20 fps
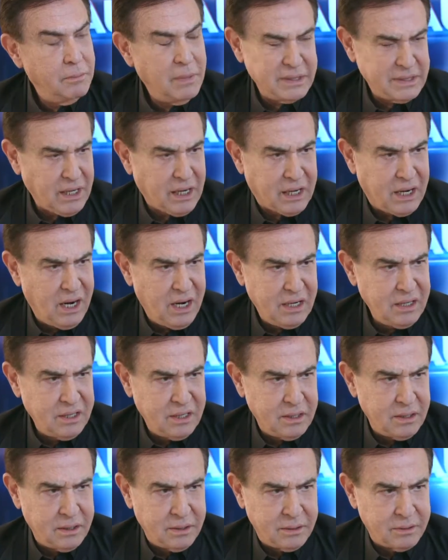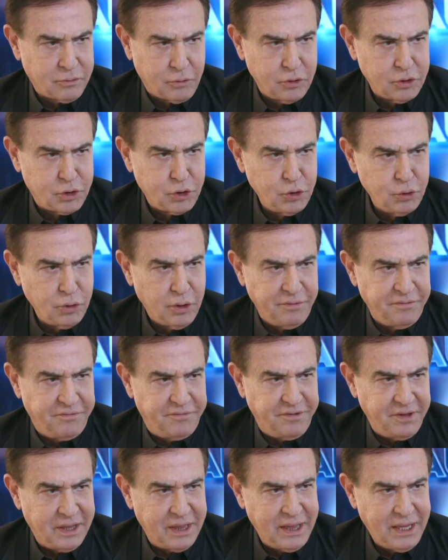Mas a carne continua
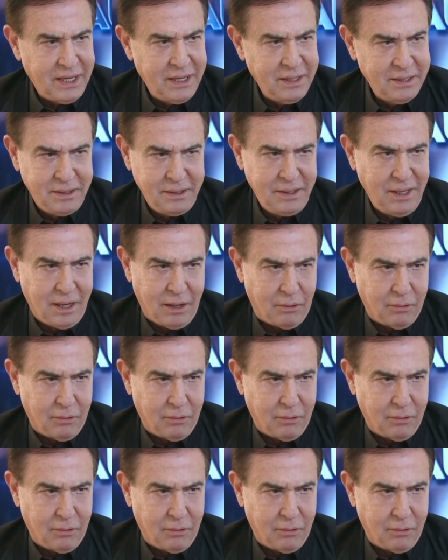viva? Ela, não. não